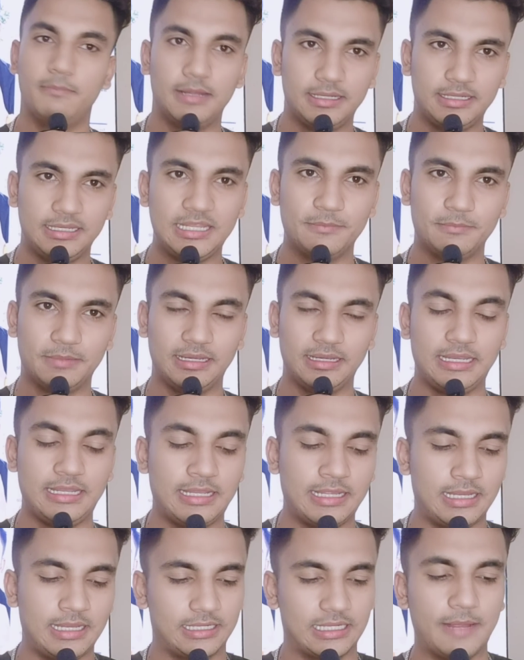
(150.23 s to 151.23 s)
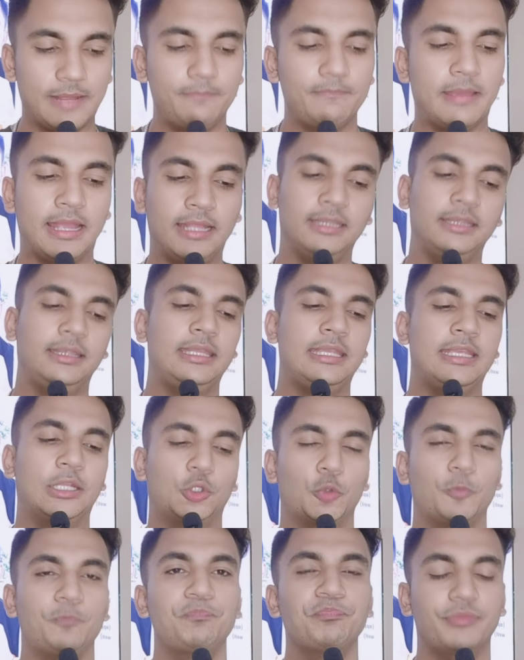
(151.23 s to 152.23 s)
बननी बननी है अगर आप मेहनती हैं तो
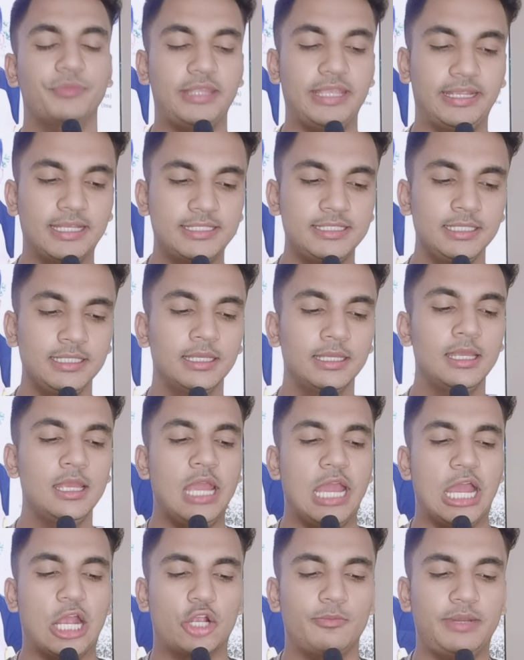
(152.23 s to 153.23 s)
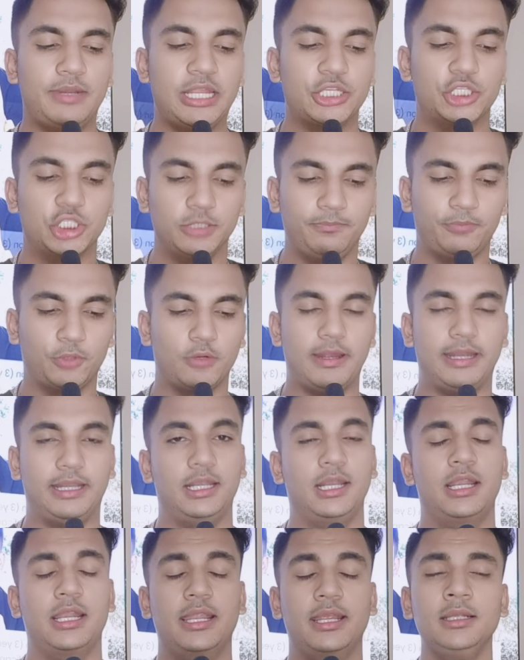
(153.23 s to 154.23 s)
ठीक है जी एकोमोडेशन
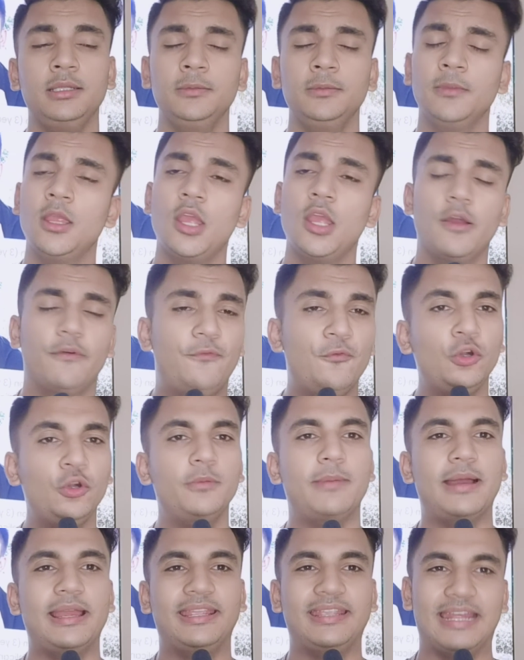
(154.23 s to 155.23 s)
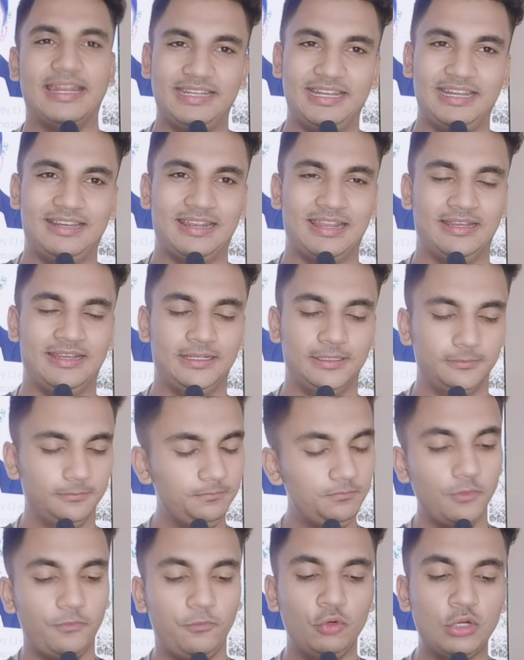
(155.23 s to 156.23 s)
प्रोवाइडेड रहेगा फूड बाई कैंडिडेट
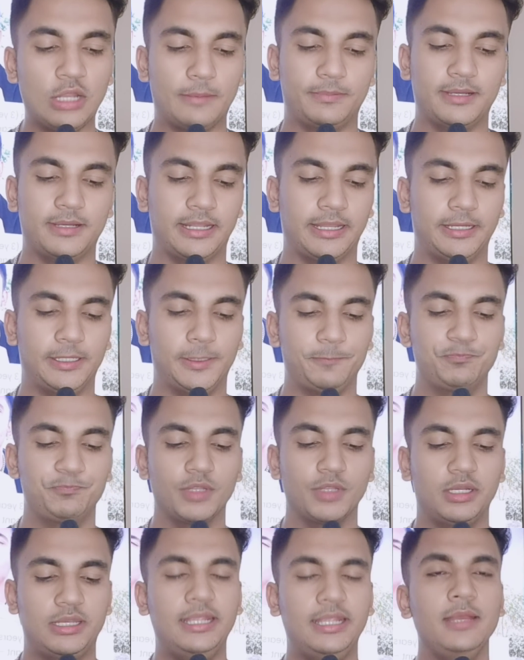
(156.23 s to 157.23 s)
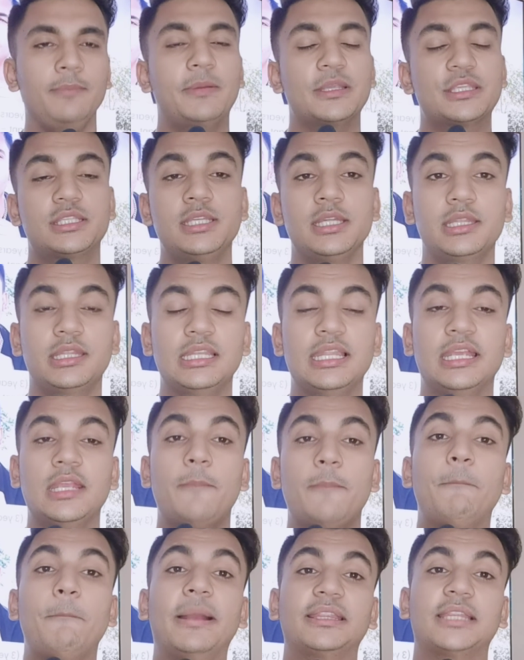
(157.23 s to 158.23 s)
रहेगा फूड आपका रहेगा ठीक है पच्चीस से लेकर
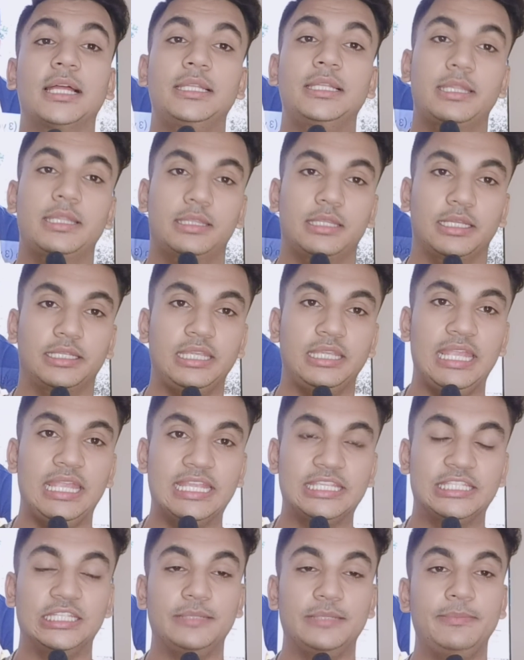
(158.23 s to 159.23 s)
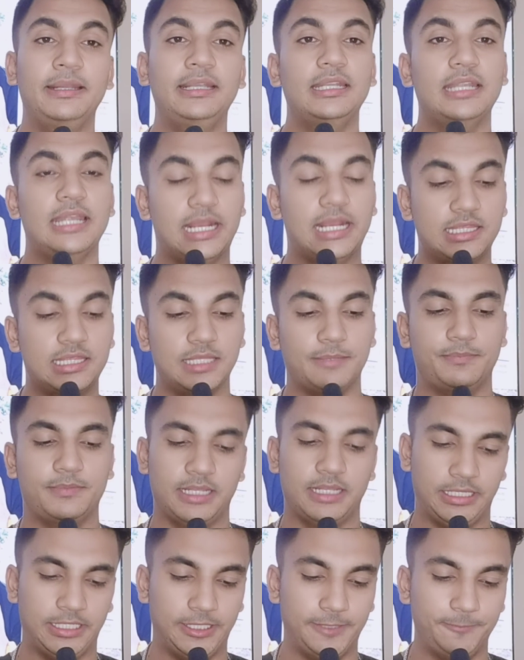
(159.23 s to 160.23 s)
पैंतालीस तक की एज लिमिट एक्सेप्ट
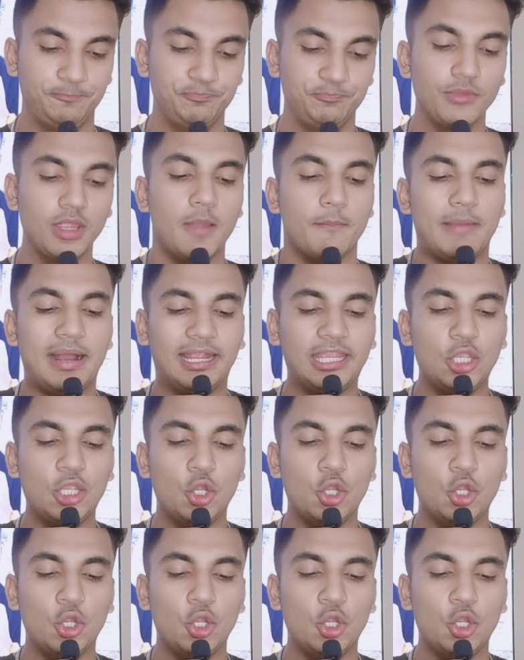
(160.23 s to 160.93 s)
करेंगे बाकी